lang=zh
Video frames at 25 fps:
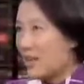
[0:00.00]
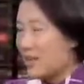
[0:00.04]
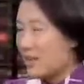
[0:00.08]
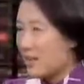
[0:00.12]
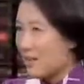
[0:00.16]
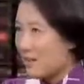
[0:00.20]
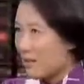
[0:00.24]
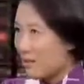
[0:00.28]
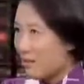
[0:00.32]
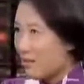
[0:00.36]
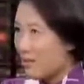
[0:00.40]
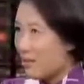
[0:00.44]

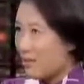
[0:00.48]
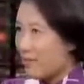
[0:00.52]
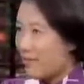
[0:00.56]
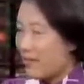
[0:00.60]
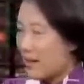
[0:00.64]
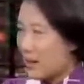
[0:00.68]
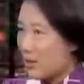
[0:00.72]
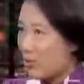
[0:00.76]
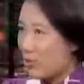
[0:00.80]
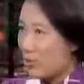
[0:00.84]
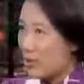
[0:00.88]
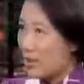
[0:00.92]
这时候你
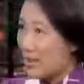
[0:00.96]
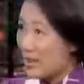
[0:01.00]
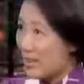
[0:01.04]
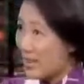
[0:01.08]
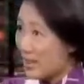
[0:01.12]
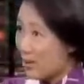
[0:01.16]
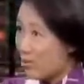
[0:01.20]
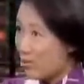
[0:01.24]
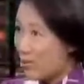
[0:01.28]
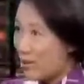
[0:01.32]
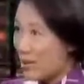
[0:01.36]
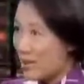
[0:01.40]
发觉你
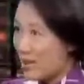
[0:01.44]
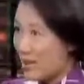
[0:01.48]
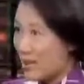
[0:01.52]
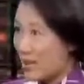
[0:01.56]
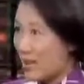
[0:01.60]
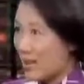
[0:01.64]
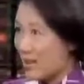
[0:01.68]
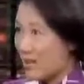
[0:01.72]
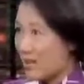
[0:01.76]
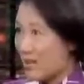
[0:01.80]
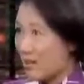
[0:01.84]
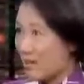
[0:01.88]
再去借
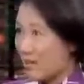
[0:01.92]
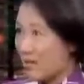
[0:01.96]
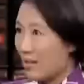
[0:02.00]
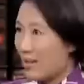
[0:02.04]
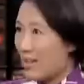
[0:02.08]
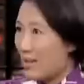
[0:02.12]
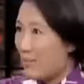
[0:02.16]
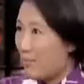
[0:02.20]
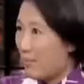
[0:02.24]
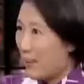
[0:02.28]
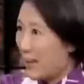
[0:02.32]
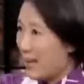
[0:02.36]
钱的时候，
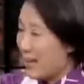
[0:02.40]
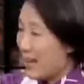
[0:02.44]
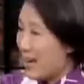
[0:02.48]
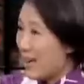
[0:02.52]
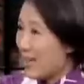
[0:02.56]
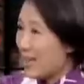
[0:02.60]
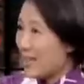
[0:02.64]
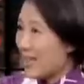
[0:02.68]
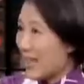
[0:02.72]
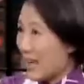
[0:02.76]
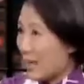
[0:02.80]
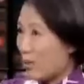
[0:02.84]
你本
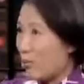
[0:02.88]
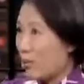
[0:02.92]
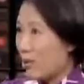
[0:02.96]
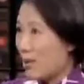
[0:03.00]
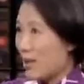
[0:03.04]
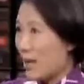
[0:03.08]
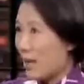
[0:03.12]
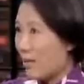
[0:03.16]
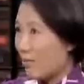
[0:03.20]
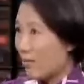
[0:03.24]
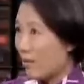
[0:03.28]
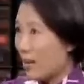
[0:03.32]
来一大堆
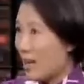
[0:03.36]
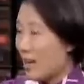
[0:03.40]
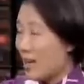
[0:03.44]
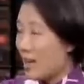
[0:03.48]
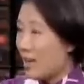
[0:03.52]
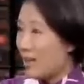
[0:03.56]
债务，